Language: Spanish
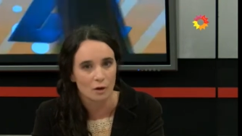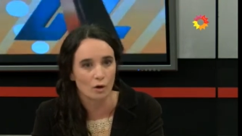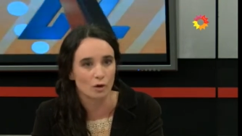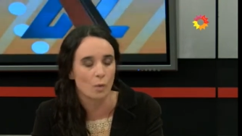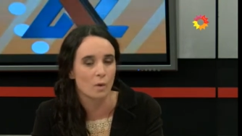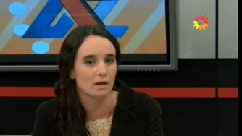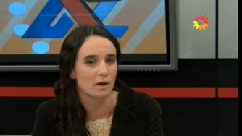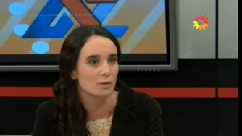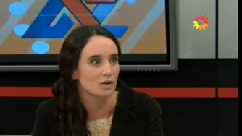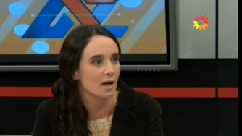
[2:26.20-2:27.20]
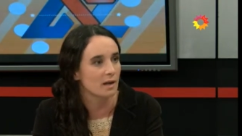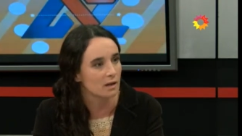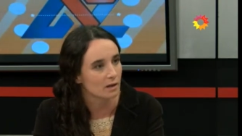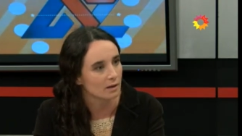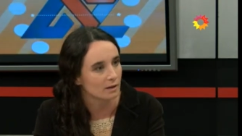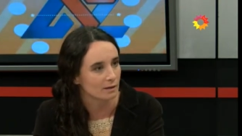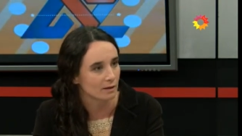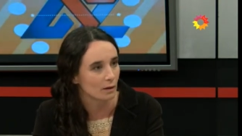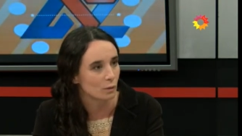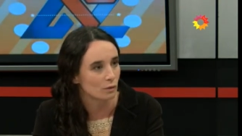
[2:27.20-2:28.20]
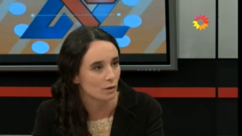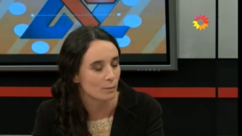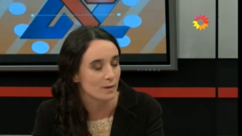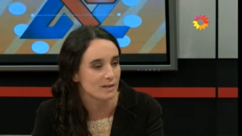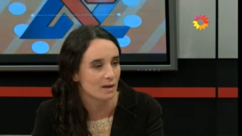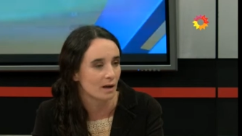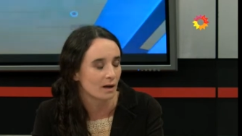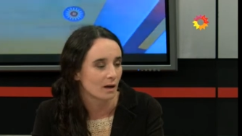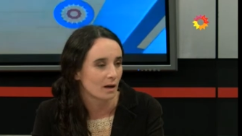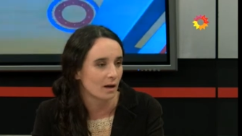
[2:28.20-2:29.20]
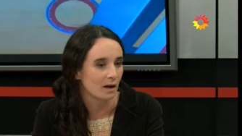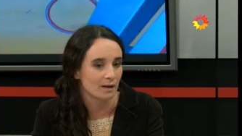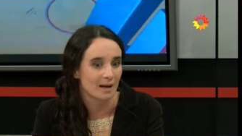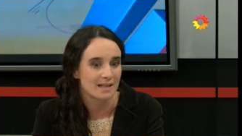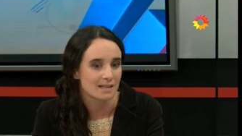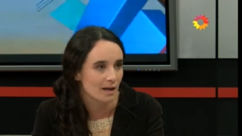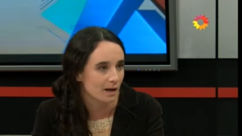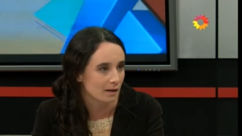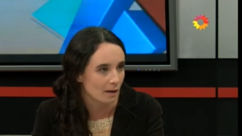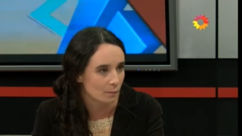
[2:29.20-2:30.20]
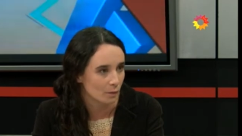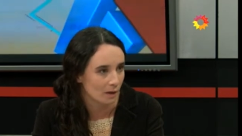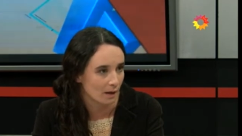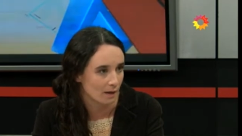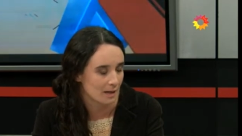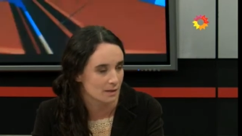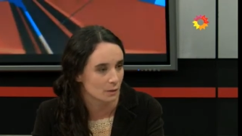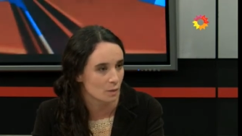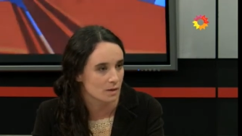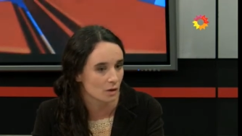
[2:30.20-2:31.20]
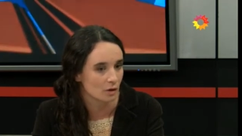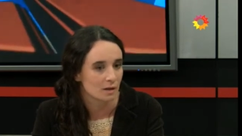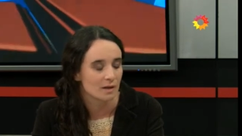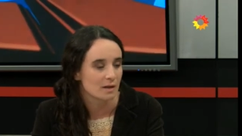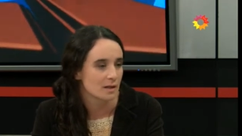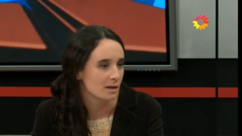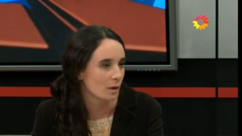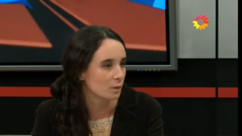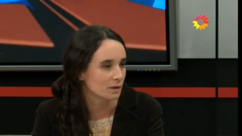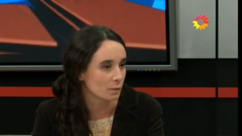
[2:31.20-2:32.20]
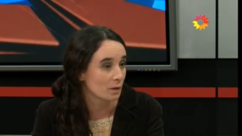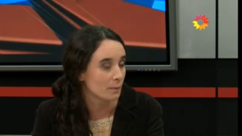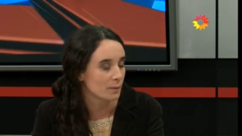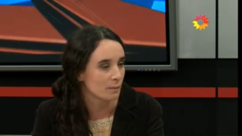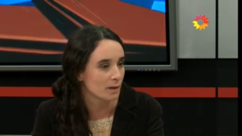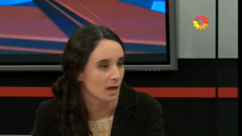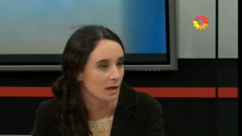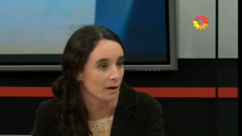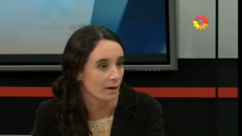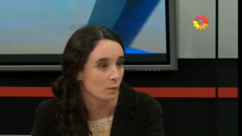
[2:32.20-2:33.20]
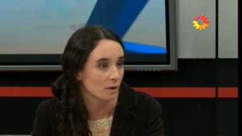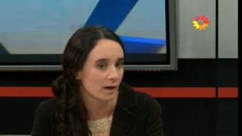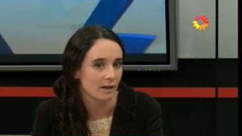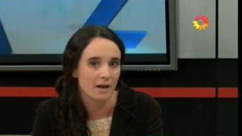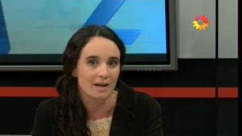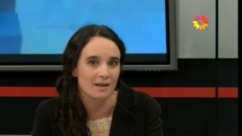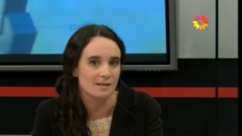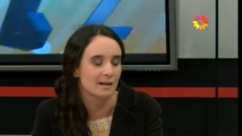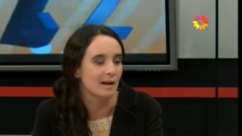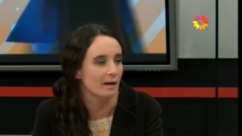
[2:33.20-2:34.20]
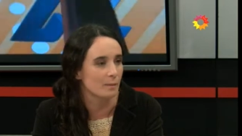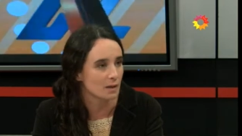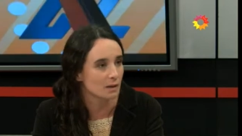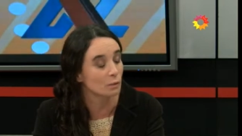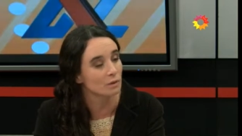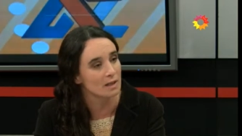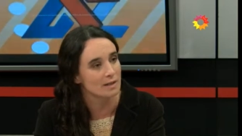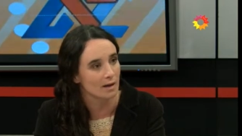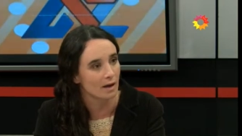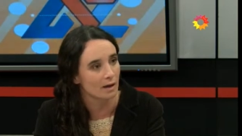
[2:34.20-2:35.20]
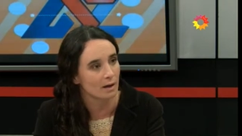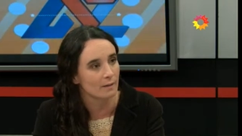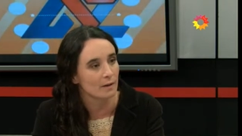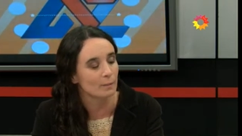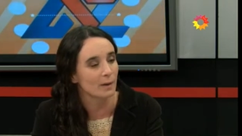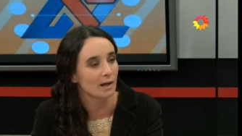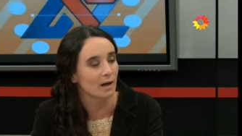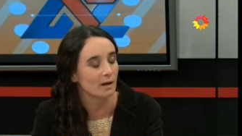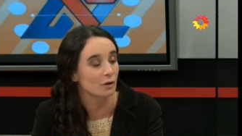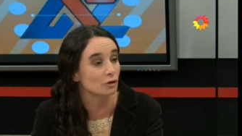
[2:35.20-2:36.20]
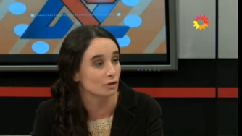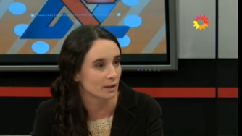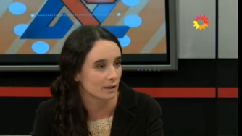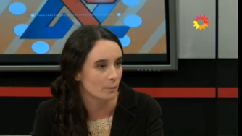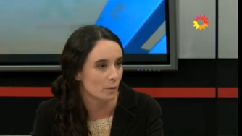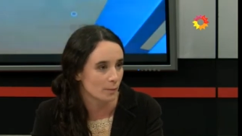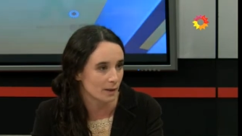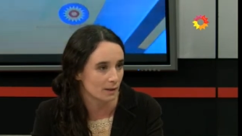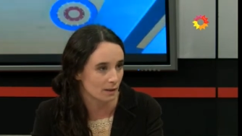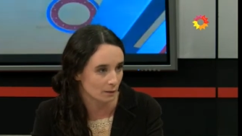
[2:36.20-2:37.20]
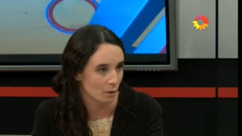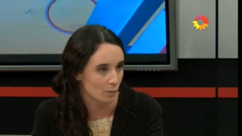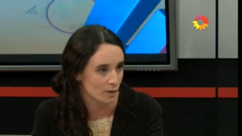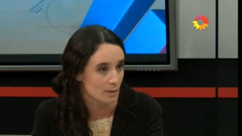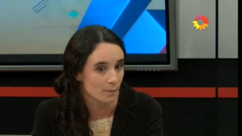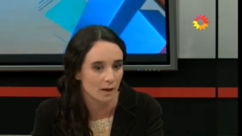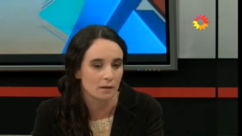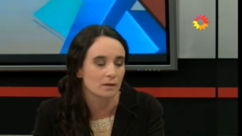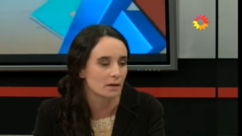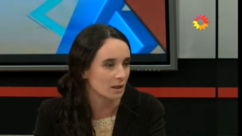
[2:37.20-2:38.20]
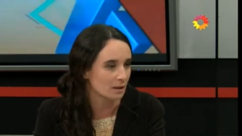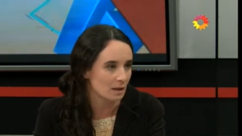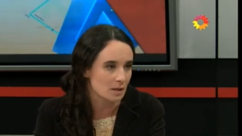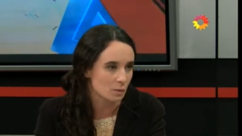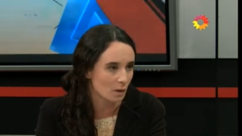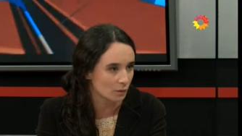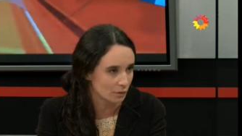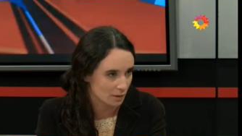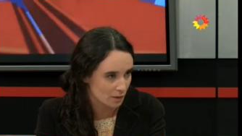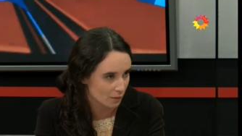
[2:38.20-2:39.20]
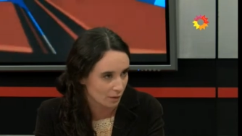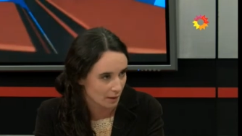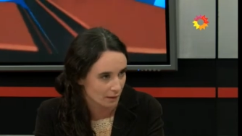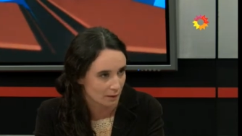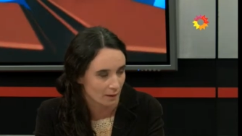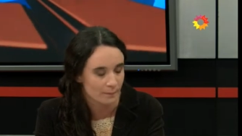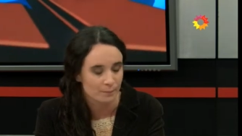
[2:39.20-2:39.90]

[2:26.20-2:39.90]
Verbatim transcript: con lo cual, digamos, ya ahí este, uno empieza a analizar, digamos, la, situación y ya encuentra una primera irregularidad que es la herramienta utilizada para contratar por parte del Estado municipal, en este caso una contratación directa,